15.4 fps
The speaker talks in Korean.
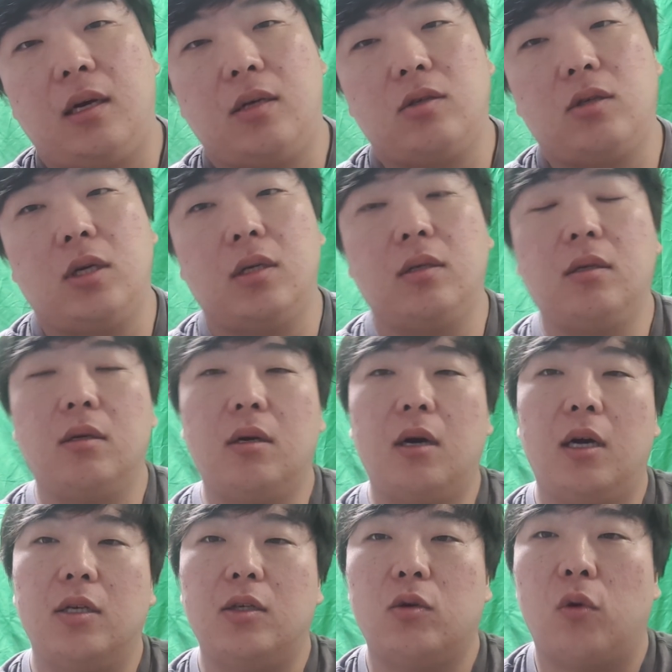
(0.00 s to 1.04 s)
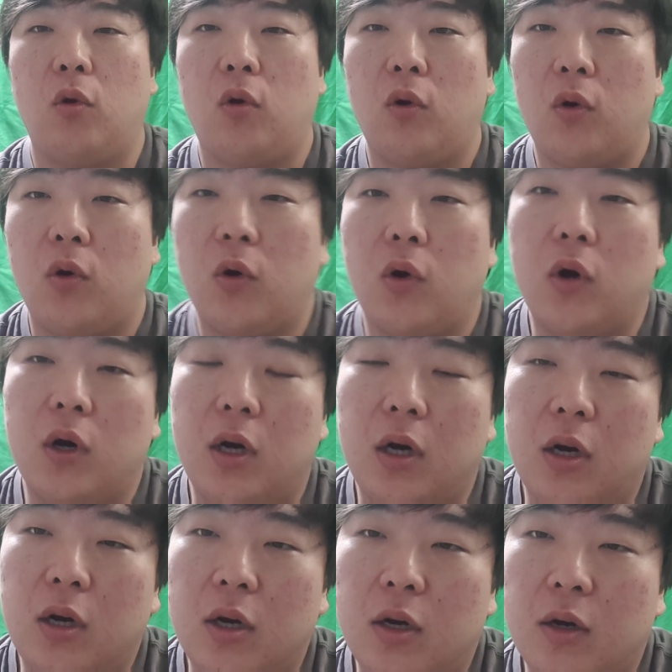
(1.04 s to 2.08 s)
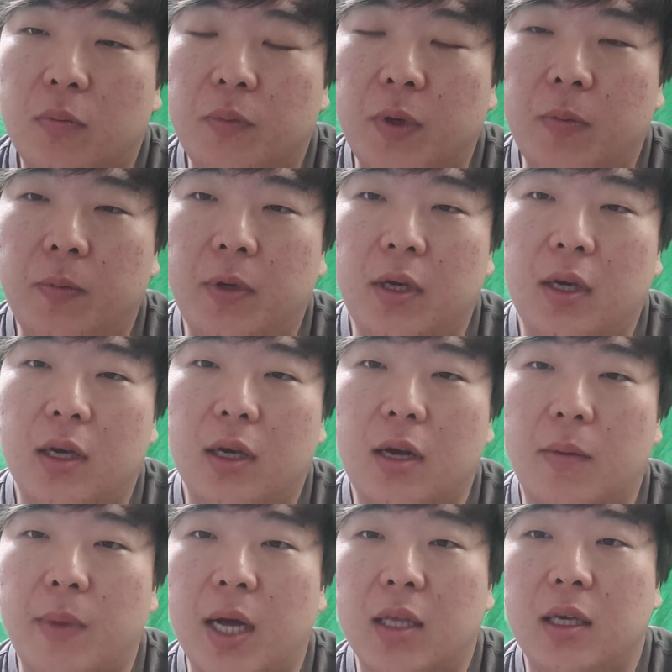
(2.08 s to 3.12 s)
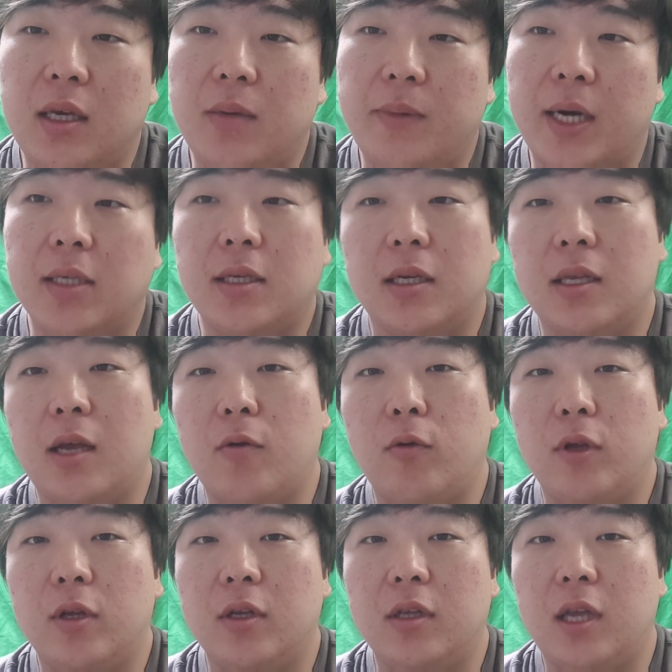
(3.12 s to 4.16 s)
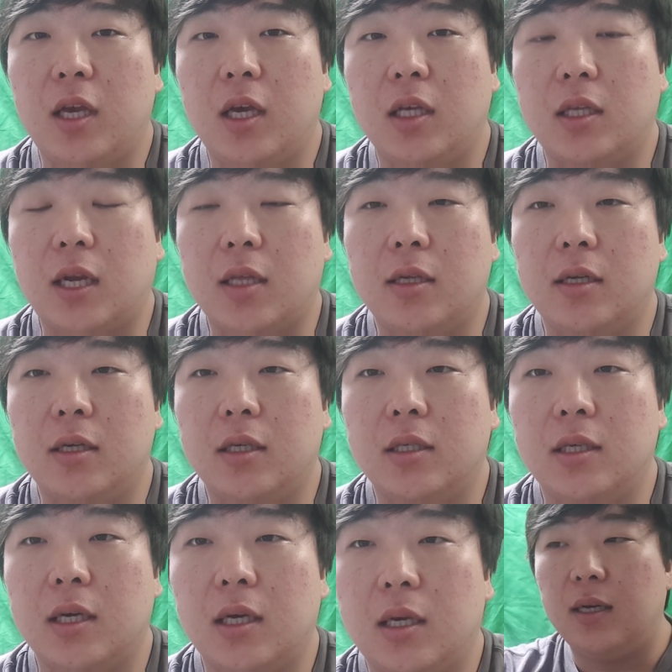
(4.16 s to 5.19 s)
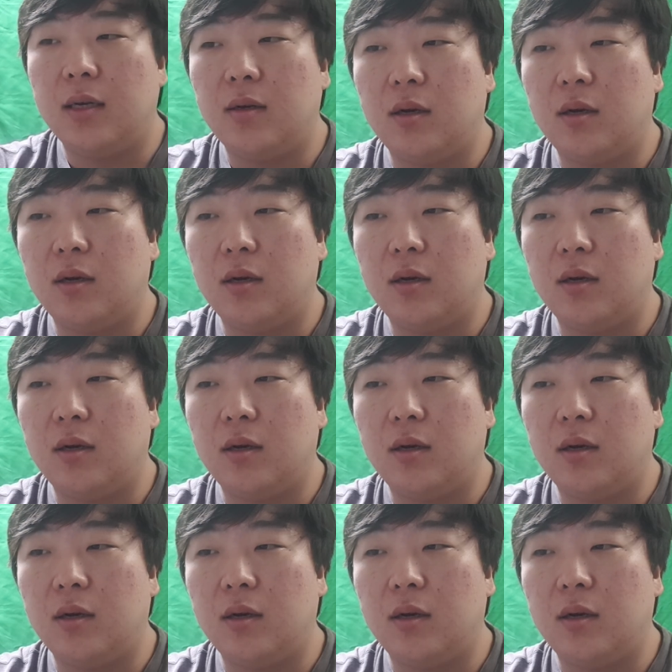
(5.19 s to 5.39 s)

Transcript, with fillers: 최근 들어가지고 비 피해가 많이 발생되고 있는데 다들 이제